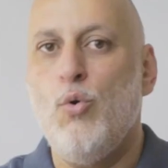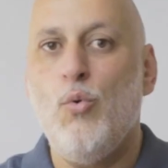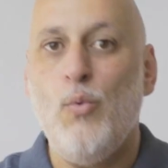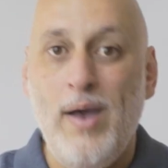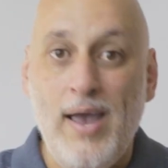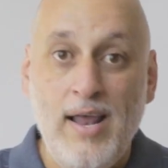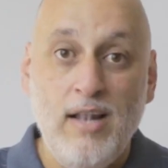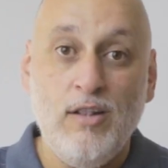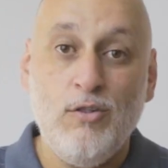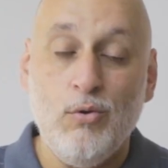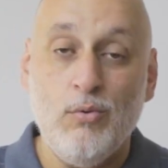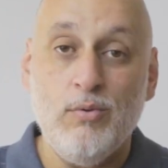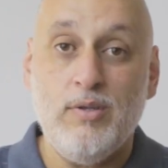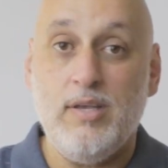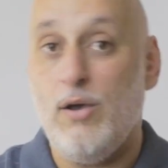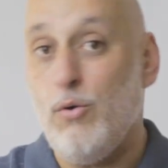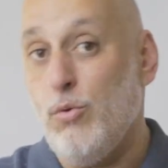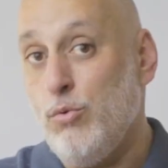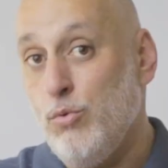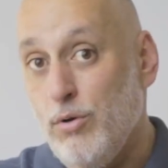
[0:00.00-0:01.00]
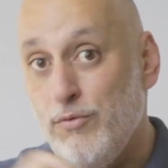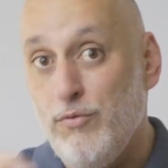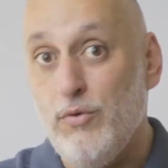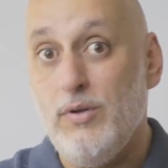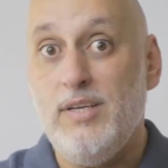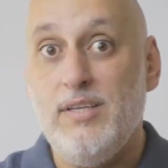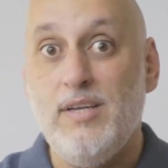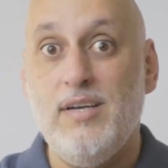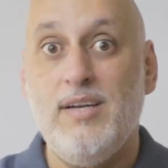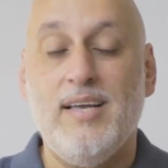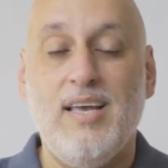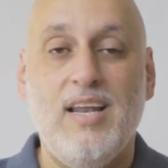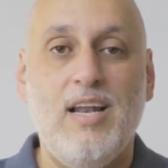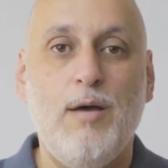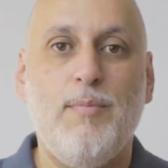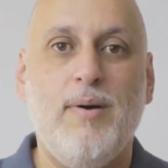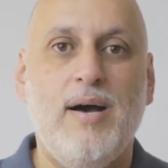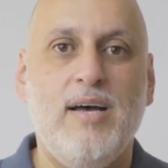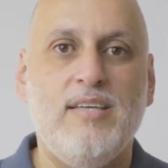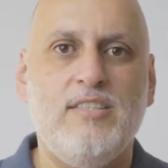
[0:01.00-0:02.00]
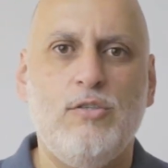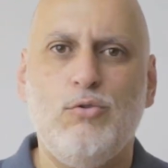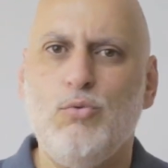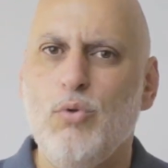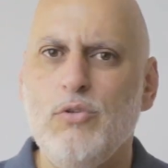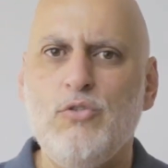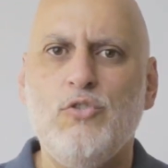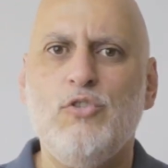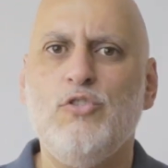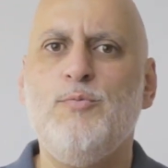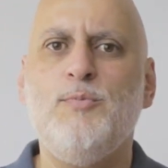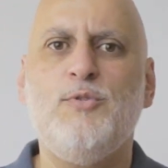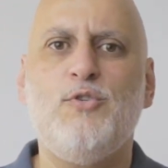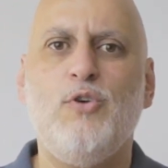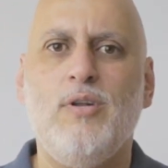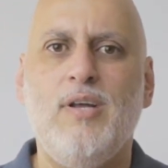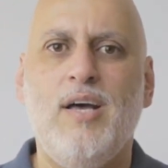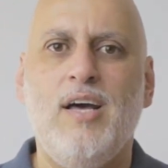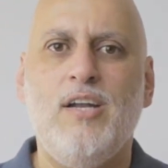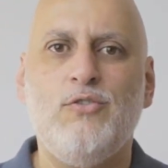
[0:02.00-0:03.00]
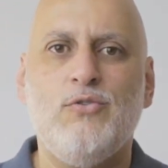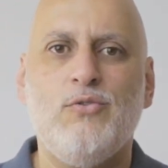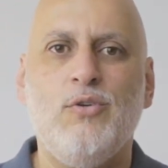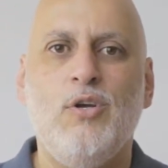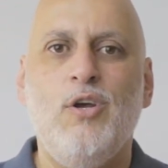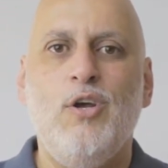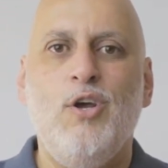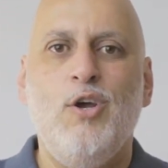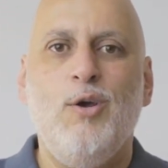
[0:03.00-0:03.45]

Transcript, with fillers: com o Elton, que é o novo líder daquela base, e todos os missionários,